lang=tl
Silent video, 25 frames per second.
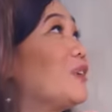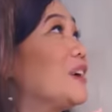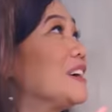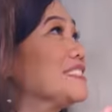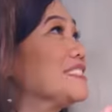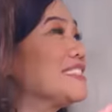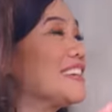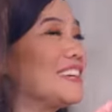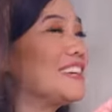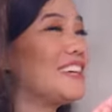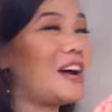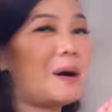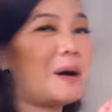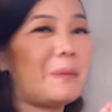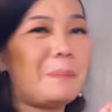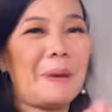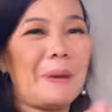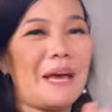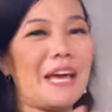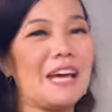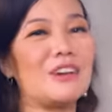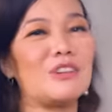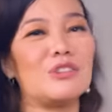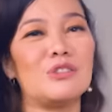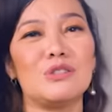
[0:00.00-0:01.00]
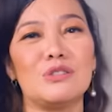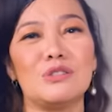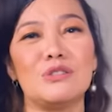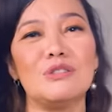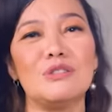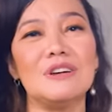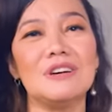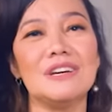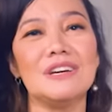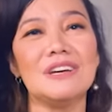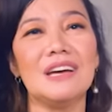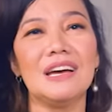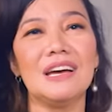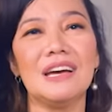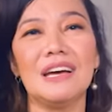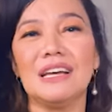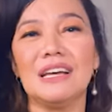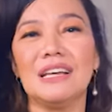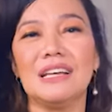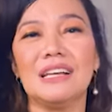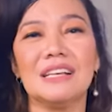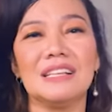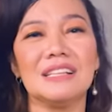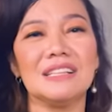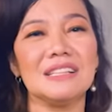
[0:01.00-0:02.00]
ako kasaya pero
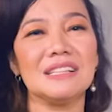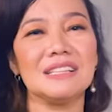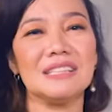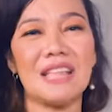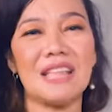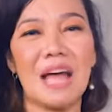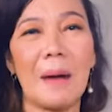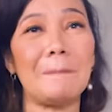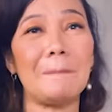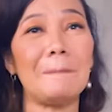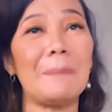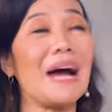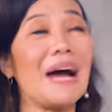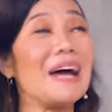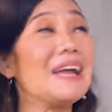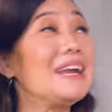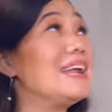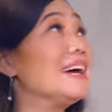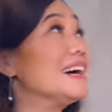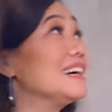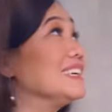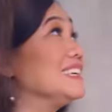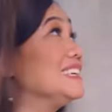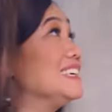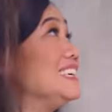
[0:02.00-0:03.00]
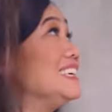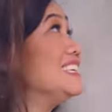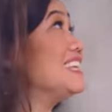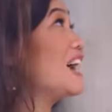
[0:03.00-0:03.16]
napakalaking